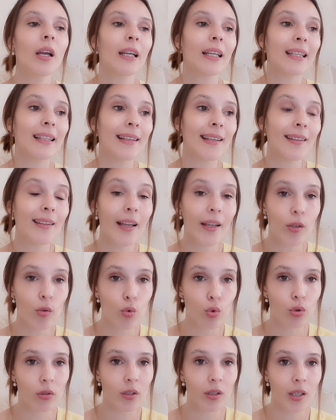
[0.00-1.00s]
не
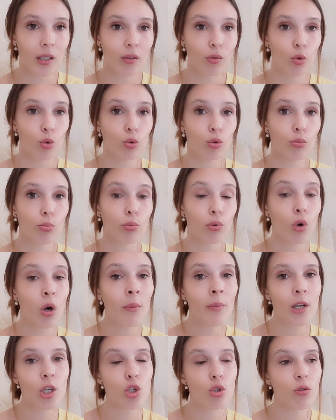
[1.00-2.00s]
дают эту
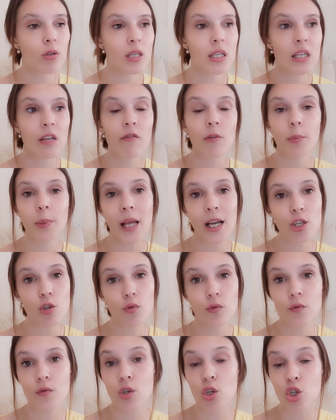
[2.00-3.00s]
помощь, то есть не
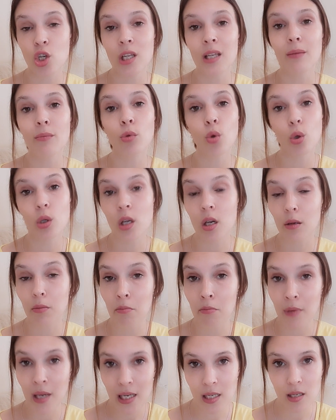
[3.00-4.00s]
выплачивают в течение многих
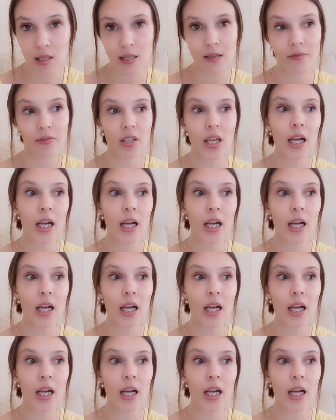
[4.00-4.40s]
месяцев.